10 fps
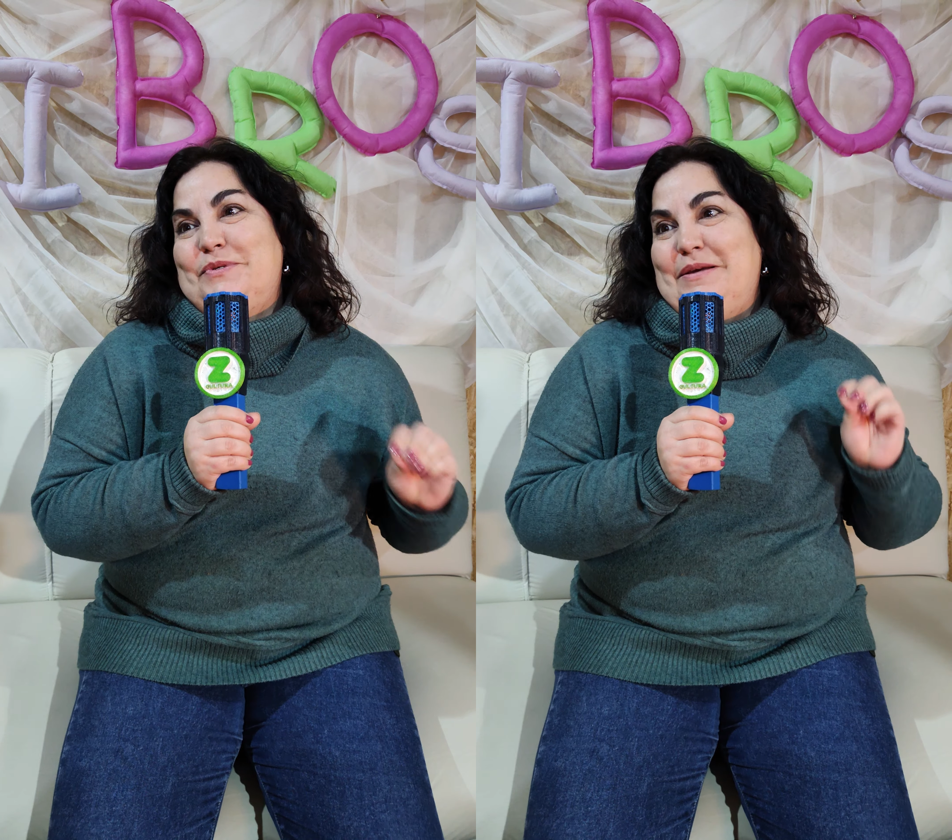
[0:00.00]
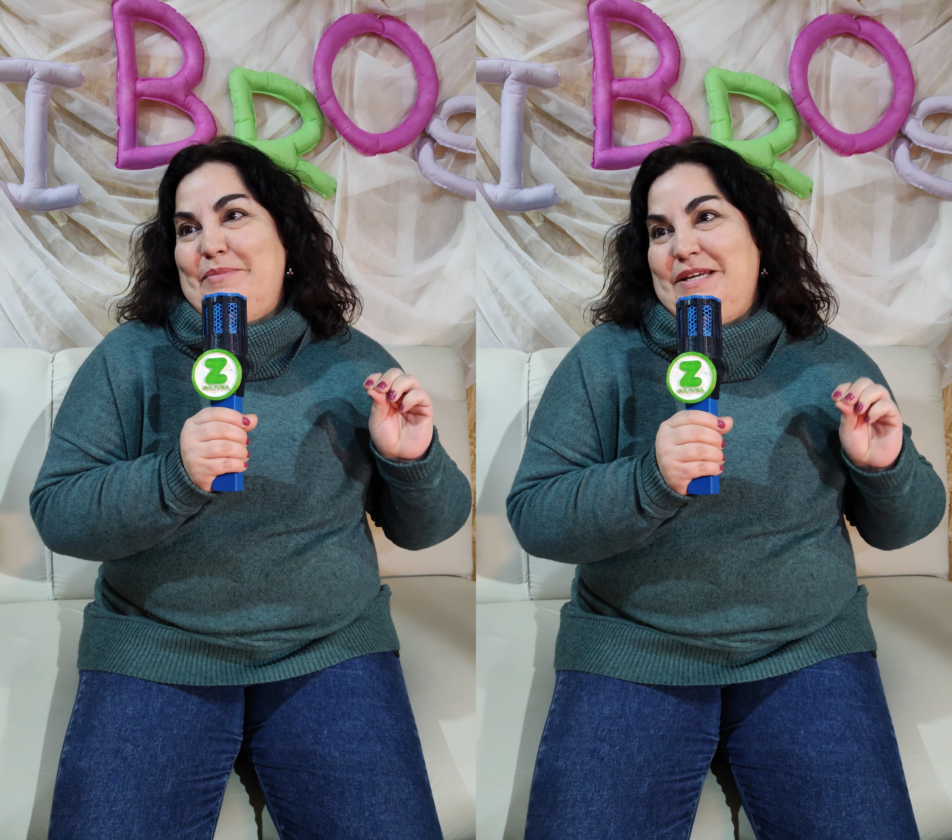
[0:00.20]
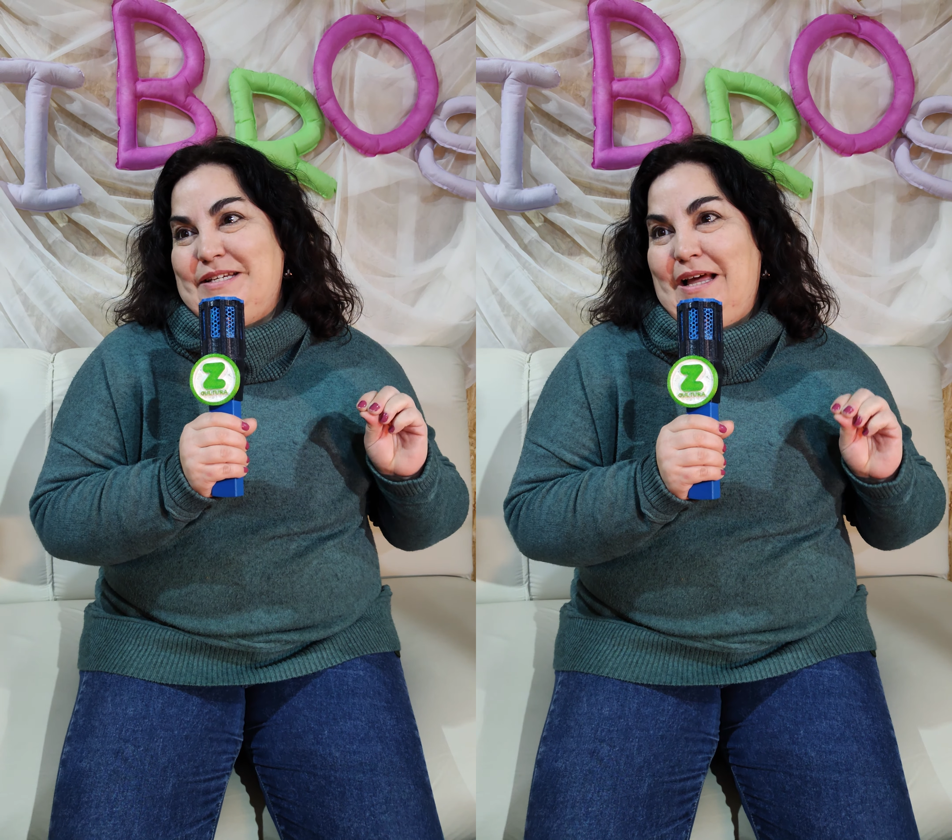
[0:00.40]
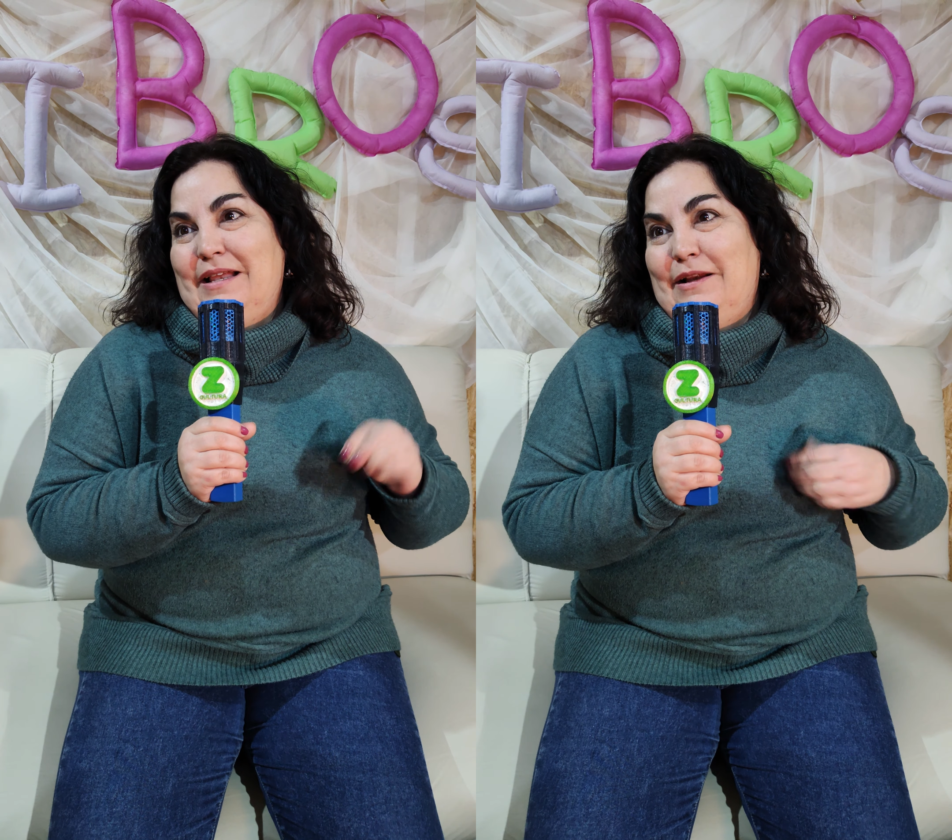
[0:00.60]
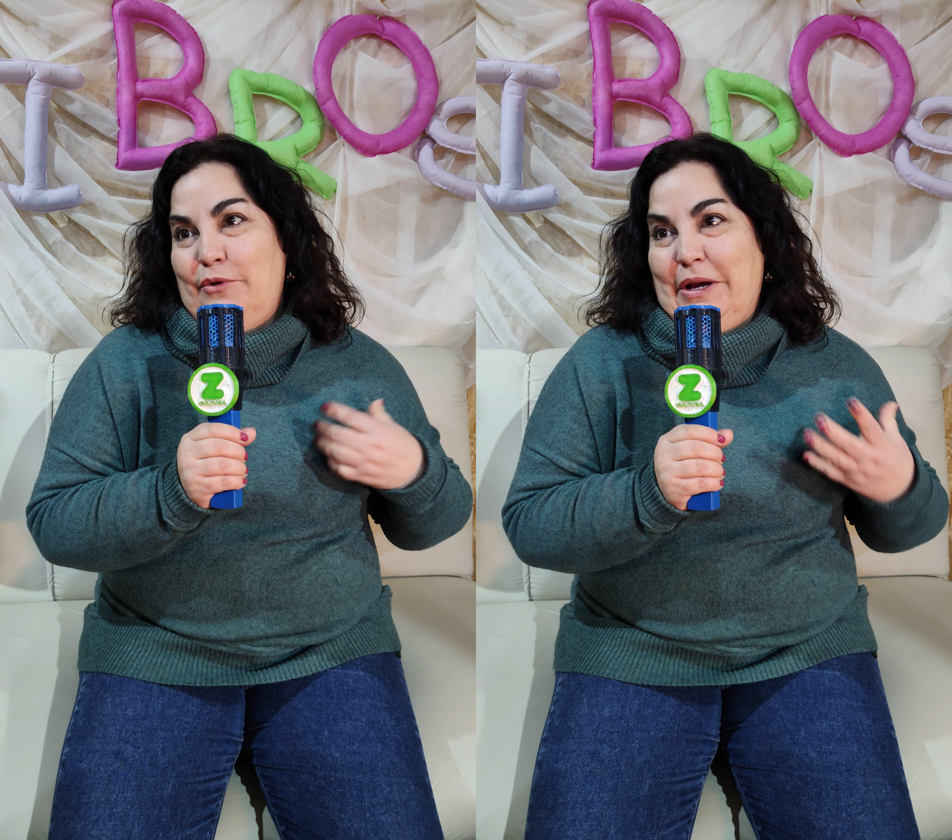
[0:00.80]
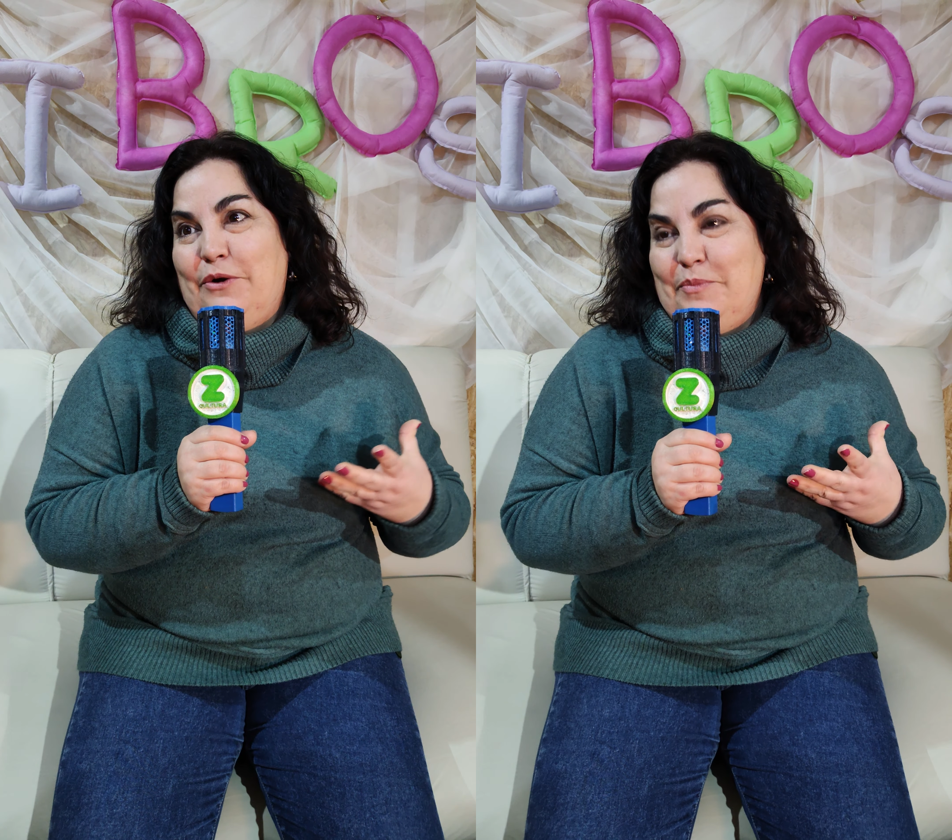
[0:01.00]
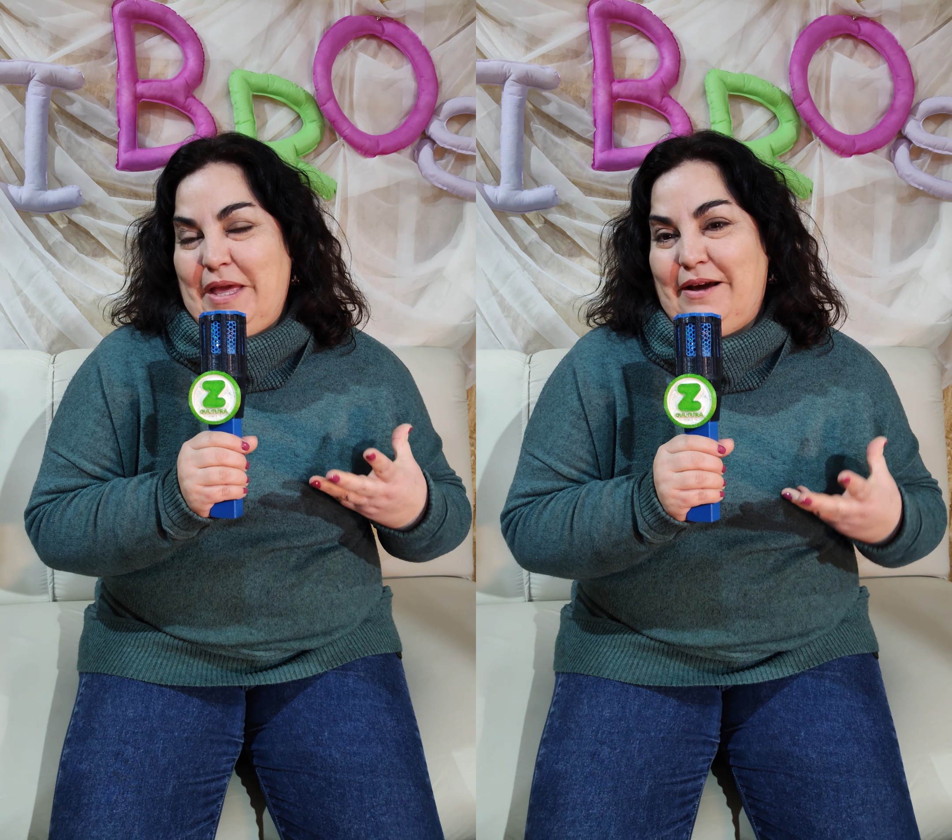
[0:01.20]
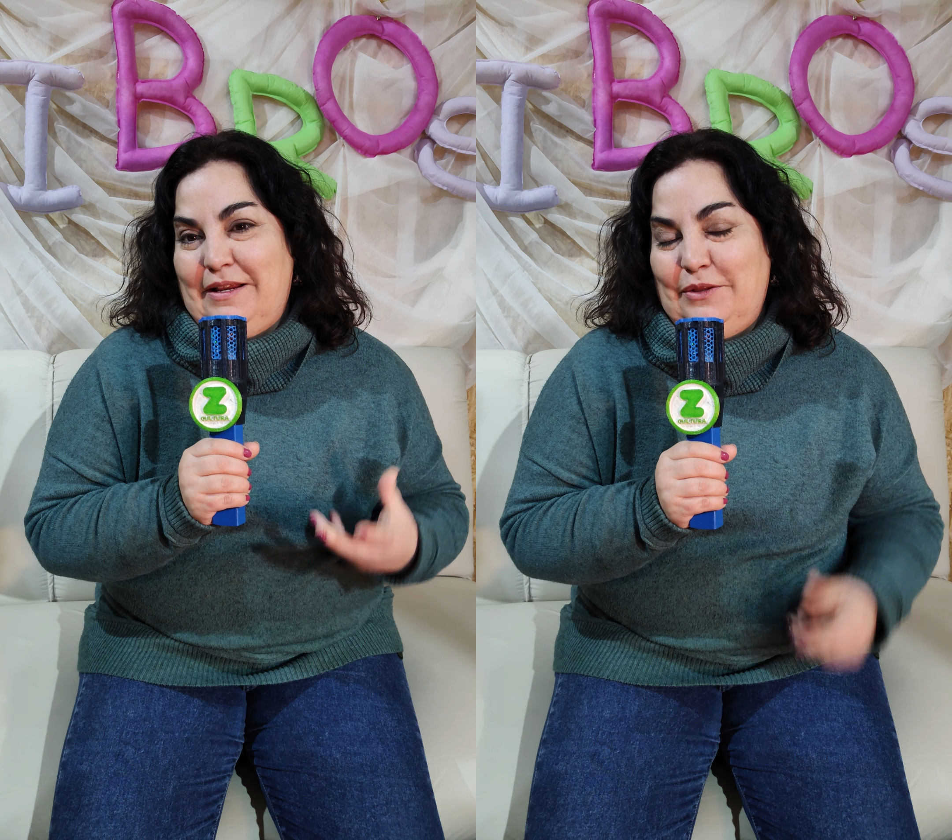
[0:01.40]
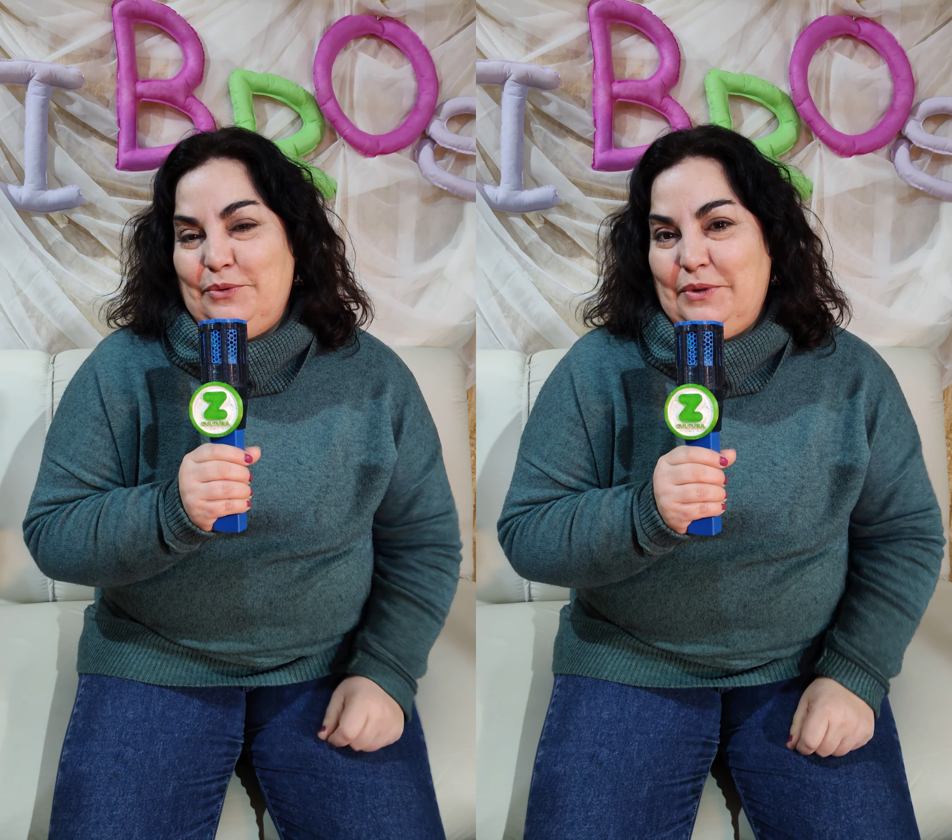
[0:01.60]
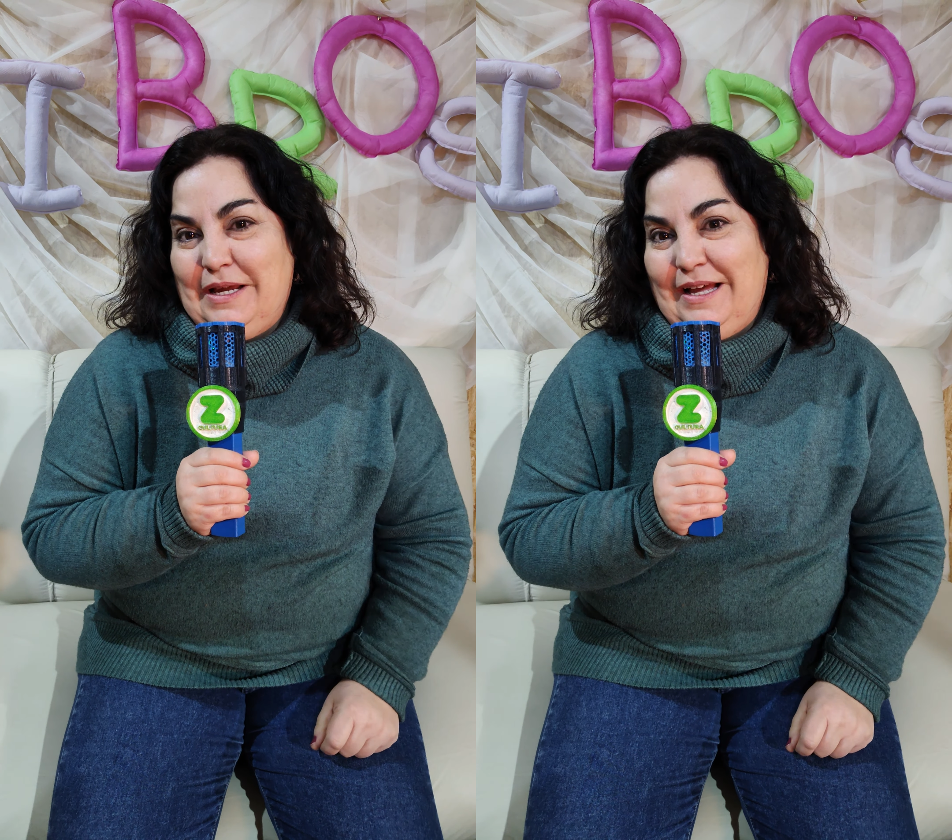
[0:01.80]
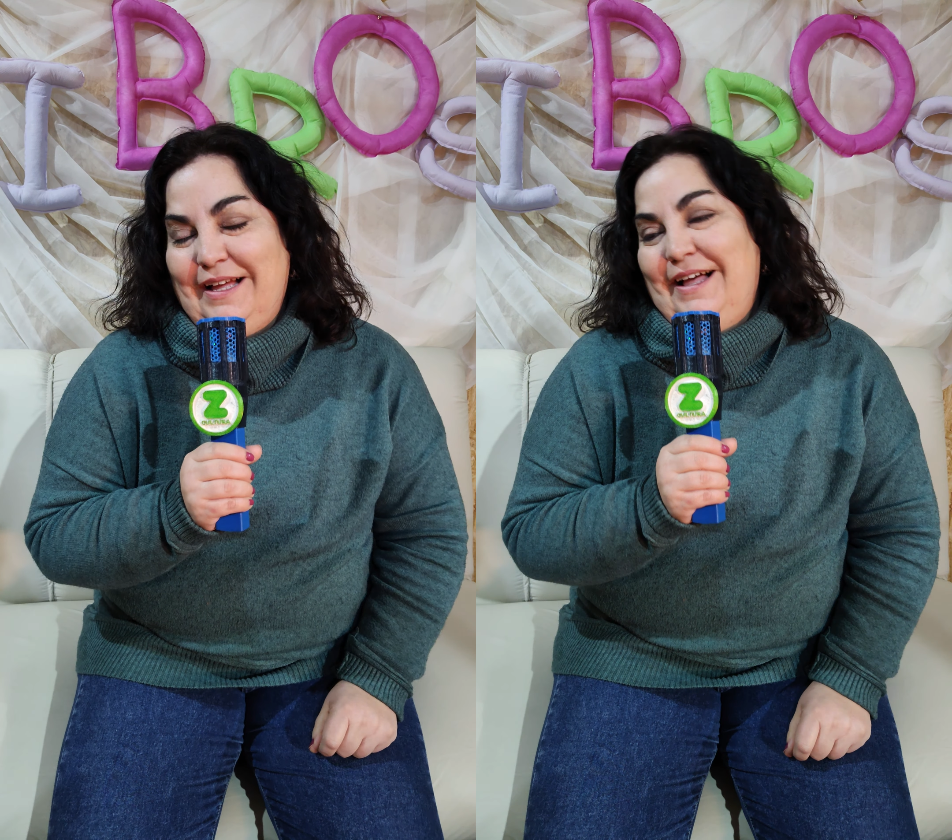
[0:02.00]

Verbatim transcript: su semilla en luego mi escritura.